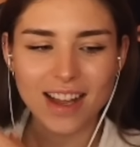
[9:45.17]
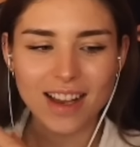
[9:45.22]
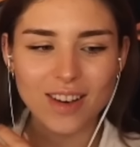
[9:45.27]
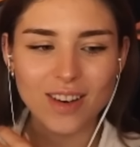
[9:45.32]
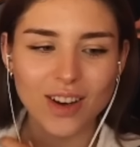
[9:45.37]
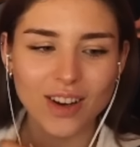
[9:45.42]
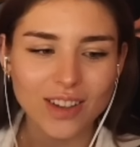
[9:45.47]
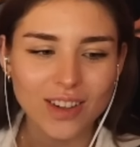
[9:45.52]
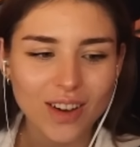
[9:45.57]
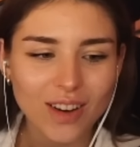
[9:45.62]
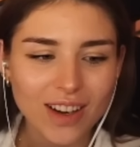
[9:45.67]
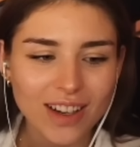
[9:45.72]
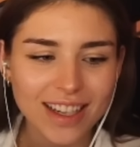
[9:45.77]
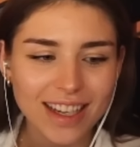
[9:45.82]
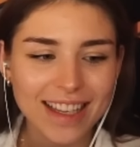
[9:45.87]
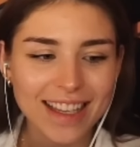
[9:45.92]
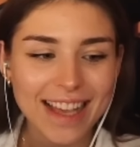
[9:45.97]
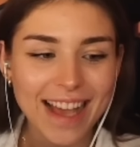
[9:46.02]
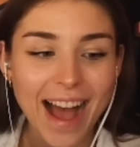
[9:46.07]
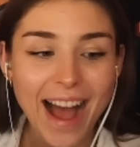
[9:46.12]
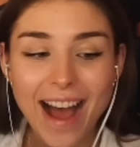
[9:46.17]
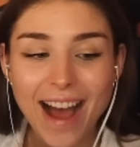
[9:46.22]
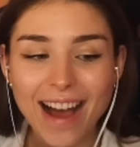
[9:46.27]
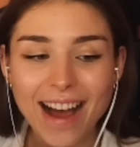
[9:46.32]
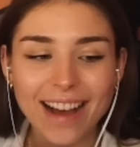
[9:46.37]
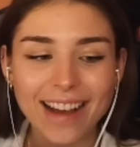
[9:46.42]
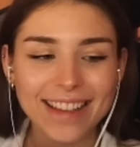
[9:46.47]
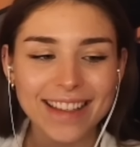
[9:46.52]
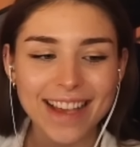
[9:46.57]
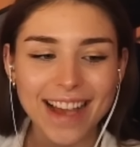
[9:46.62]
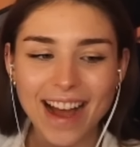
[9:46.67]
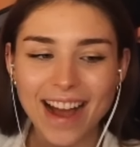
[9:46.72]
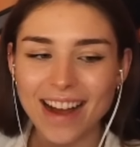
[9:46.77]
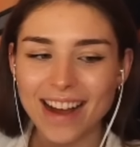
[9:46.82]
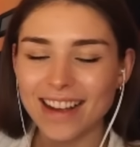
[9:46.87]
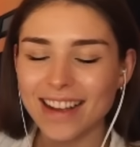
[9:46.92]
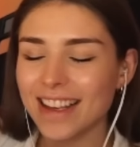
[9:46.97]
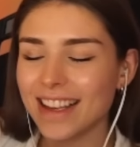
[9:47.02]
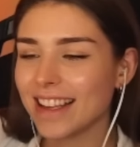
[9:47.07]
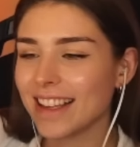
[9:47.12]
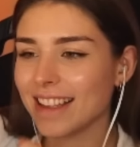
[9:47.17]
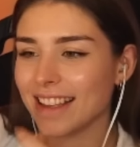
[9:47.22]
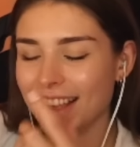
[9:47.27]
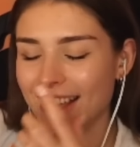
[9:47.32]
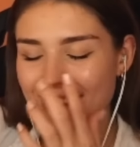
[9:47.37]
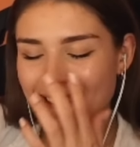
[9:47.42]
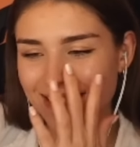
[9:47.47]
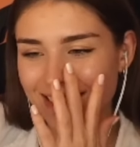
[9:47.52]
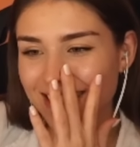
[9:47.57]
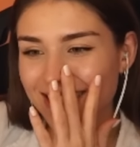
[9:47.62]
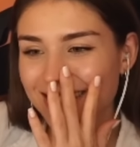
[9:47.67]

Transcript: Law and Order, ja, ja. ja.